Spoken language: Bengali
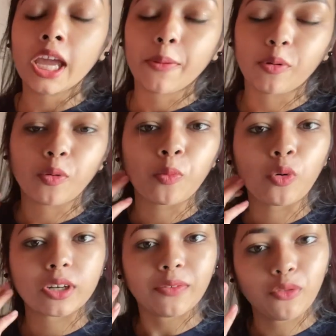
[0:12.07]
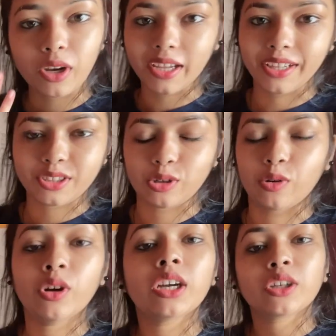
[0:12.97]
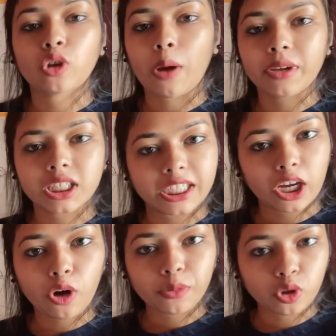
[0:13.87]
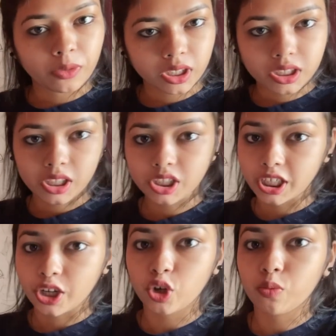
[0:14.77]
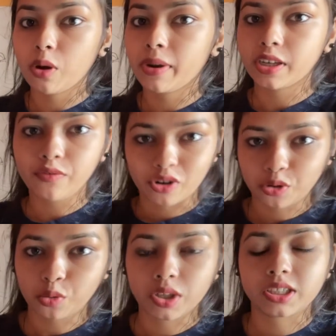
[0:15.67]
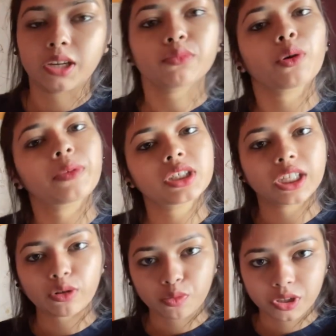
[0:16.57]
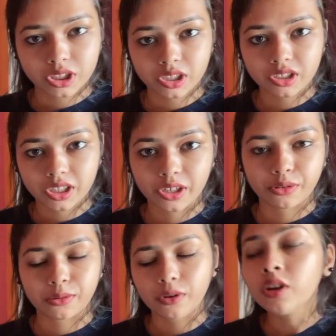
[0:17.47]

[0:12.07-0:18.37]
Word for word: এবং মুখটা ফুলে গিয়েছিল তো আমি সেটাও আমি তোমাদের সাথে শেয়ার করব আমি একটা ফটো তুলেছিলাম তো আমি সেটাও তোমাদের সাথে শেয়ার করব